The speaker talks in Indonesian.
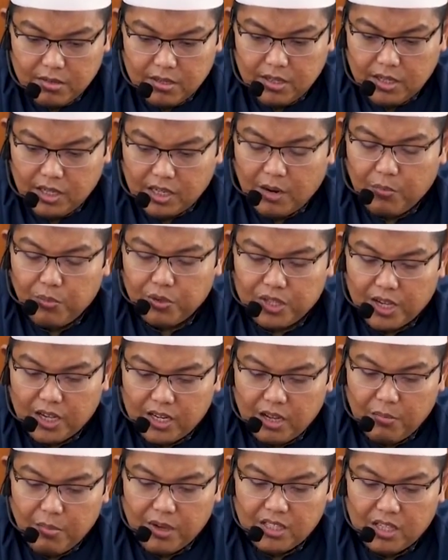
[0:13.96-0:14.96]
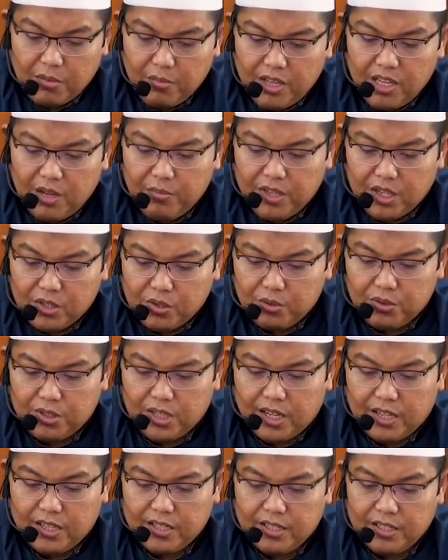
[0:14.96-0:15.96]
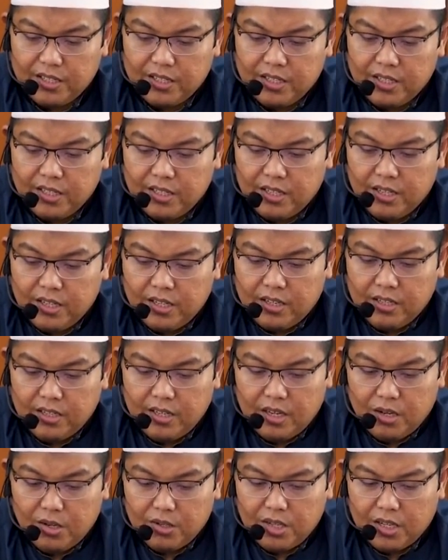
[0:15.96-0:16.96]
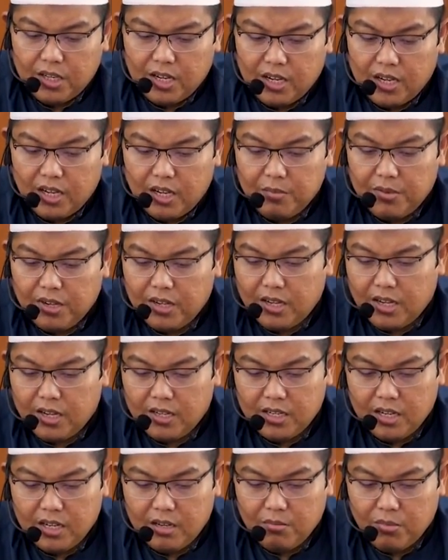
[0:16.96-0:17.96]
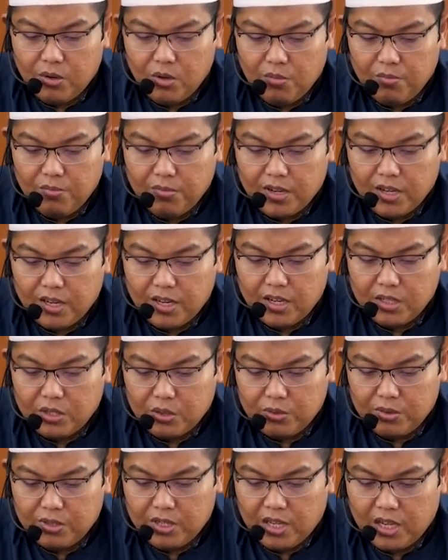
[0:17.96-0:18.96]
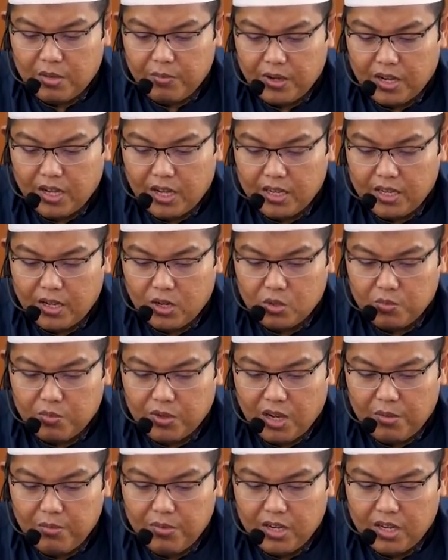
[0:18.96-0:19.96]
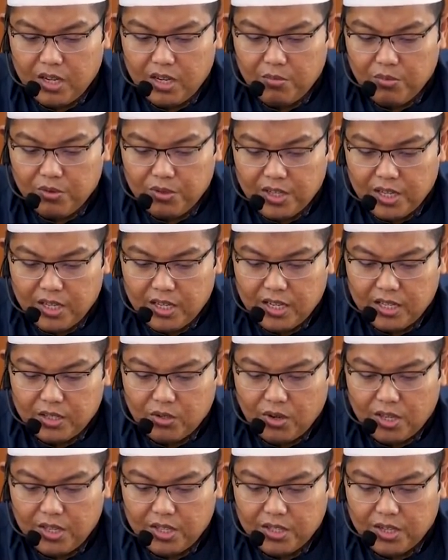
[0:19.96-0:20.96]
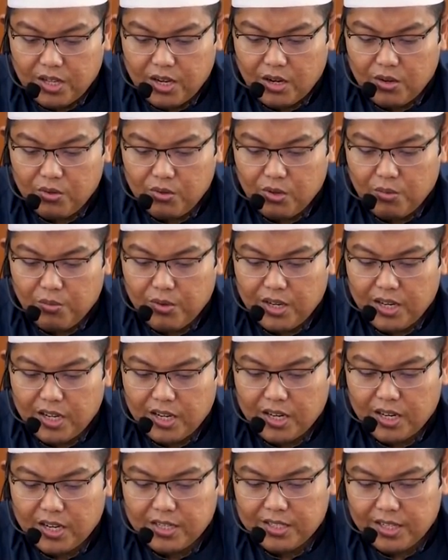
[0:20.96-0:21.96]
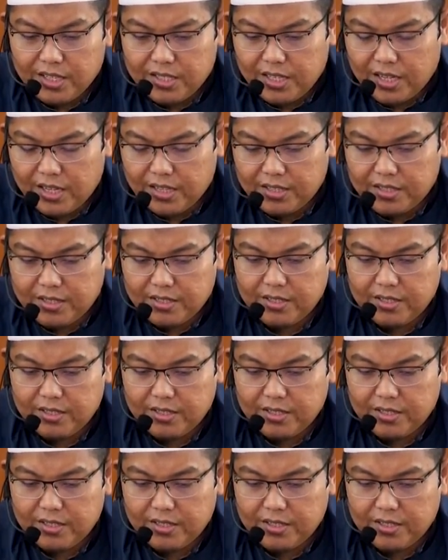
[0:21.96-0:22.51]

eh, di kampus anak masih minimnya sunnah. Dan dosen agama ana belum kenal sunnah. Apakah anak harus mengambil ilmunya atau hanya sekedar untuk mendengarkan saja?